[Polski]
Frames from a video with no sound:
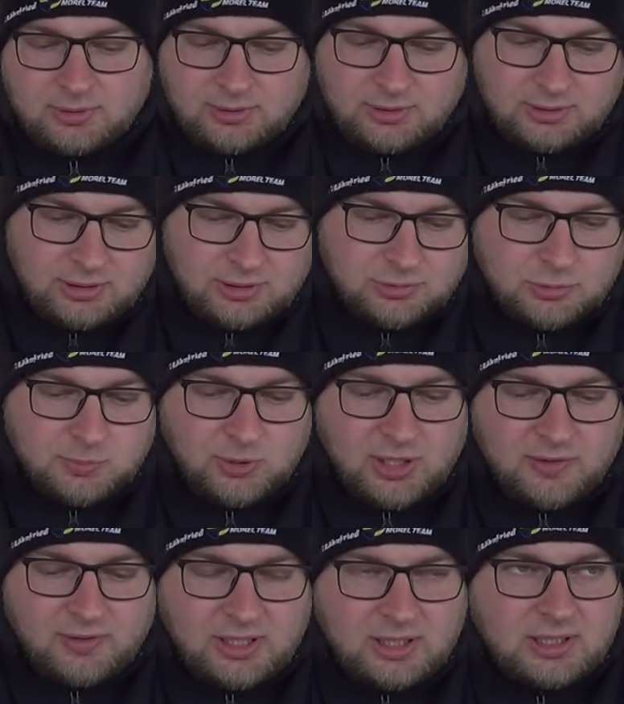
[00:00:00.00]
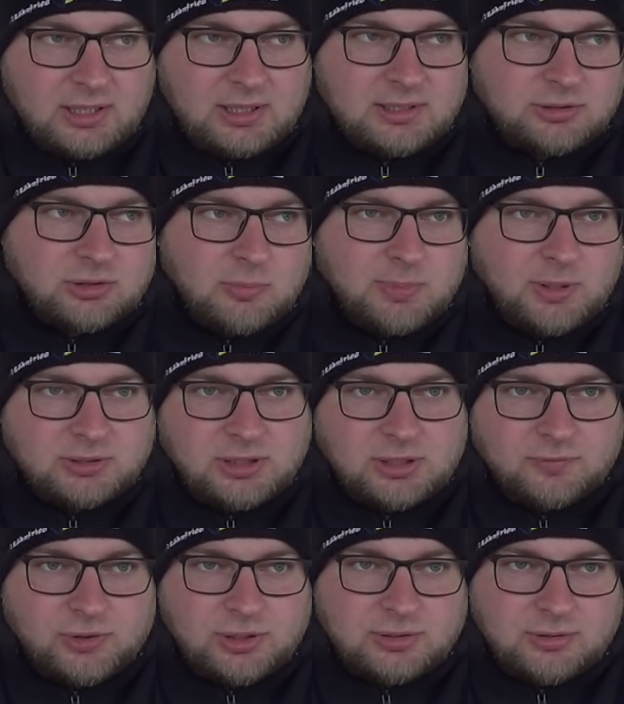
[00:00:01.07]
e, jest już podawana tak na 100%
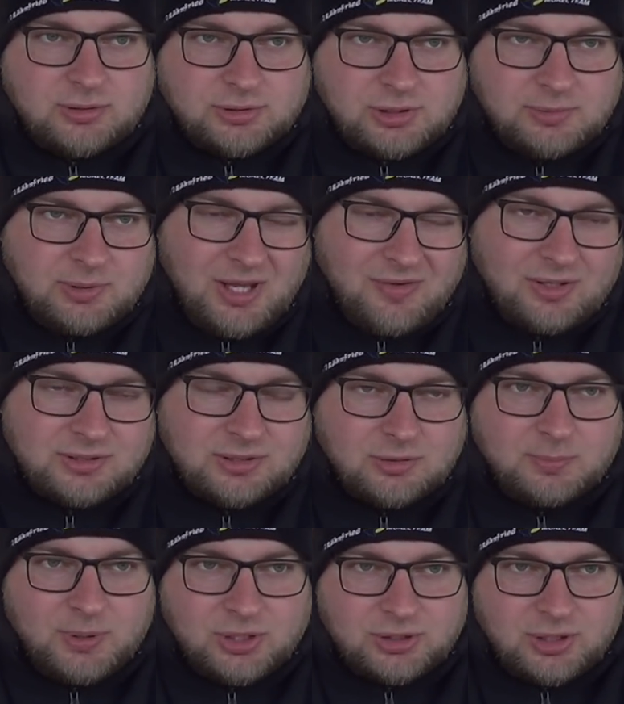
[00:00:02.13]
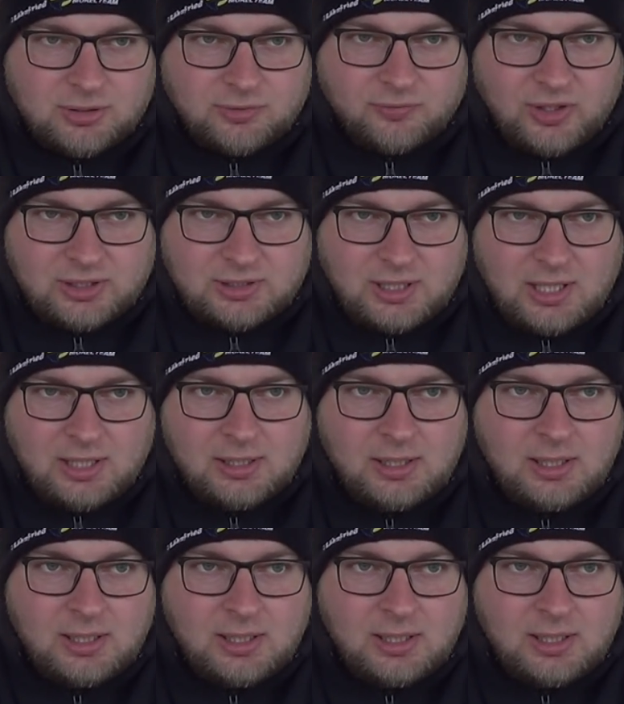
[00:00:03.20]
wszystko, czyli mniej więcej od 1 kwietnia,